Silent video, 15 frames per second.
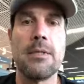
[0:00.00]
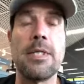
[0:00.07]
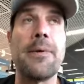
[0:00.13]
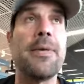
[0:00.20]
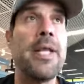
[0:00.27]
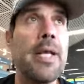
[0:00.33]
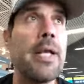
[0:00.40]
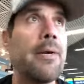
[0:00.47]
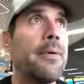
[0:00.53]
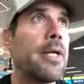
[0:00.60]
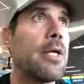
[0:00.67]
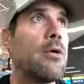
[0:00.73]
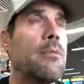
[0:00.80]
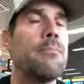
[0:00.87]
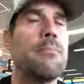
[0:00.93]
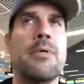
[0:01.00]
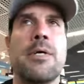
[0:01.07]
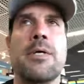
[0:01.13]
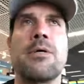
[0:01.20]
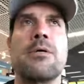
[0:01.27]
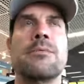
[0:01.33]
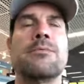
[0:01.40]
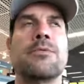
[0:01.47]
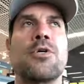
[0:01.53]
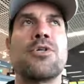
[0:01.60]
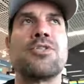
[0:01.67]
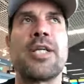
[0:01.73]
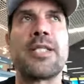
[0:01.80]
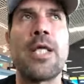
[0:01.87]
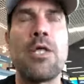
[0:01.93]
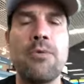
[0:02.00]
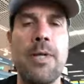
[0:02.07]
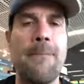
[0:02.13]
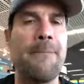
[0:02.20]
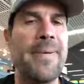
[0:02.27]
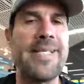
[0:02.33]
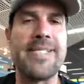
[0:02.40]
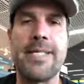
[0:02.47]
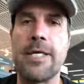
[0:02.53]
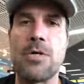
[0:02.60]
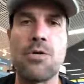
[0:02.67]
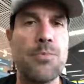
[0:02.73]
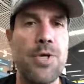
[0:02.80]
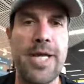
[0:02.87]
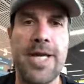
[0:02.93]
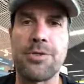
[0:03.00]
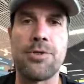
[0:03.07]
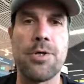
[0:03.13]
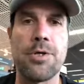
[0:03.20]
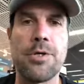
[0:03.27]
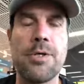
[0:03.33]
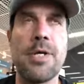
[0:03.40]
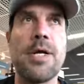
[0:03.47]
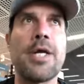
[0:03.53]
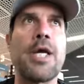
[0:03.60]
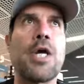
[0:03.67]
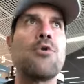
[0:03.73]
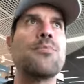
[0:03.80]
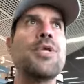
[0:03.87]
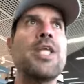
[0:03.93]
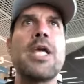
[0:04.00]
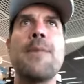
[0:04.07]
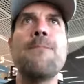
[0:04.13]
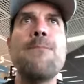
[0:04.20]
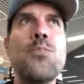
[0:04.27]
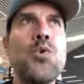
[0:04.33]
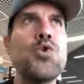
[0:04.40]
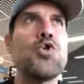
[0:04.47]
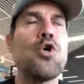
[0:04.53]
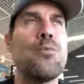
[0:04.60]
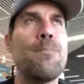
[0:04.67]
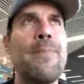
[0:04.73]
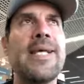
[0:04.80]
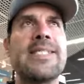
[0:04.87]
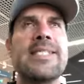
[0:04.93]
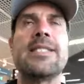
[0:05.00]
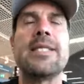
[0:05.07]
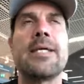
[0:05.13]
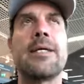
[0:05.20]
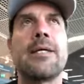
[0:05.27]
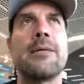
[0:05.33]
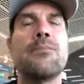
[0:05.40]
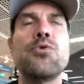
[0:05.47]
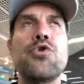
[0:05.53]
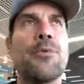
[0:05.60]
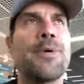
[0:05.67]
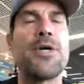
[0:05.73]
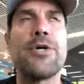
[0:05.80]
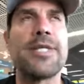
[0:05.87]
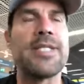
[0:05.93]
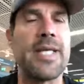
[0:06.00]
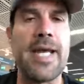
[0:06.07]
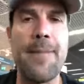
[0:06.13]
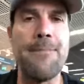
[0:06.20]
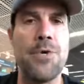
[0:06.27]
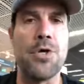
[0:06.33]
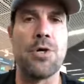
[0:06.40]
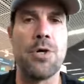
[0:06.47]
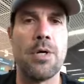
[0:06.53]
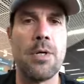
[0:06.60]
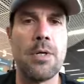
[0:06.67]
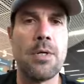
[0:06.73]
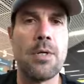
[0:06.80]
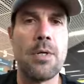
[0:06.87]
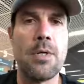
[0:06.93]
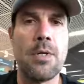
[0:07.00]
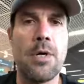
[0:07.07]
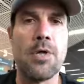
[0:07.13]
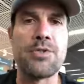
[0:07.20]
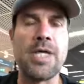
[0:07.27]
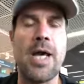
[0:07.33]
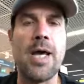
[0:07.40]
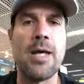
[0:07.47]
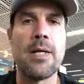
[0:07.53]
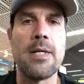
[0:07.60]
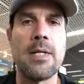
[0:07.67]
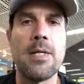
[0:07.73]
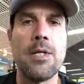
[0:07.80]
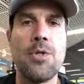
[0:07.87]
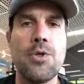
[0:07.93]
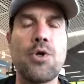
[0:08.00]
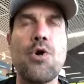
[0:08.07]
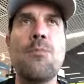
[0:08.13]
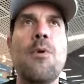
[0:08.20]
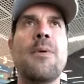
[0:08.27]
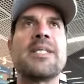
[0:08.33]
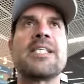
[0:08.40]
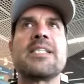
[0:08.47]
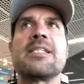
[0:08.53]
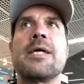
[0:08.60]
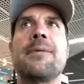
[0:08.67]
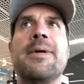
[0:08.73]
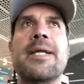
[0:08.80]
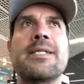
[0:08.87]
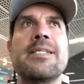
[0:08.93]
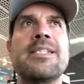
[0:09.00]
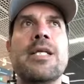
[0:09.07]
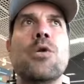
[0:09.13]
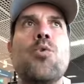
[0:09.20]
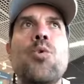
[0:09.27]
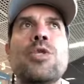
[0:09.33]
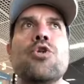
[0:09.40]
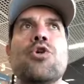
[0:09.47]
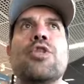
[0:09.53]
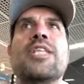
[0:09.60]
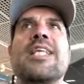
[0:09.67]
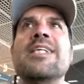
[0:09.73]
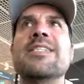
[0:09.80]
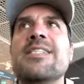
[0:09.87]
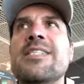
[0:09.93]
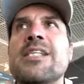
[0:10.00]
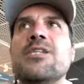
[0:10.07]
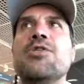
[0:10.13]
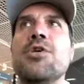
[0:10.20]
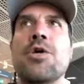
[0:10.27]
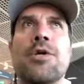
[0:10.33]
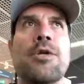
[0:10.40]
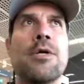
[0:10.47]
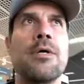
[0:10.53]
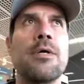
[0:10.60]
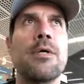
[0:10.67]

deberían haber contratado una empresa de comunicación que comunique mucho, más este, mucho mejor este cambio. O sea, ¿cómo vas a llamar circuito de transición?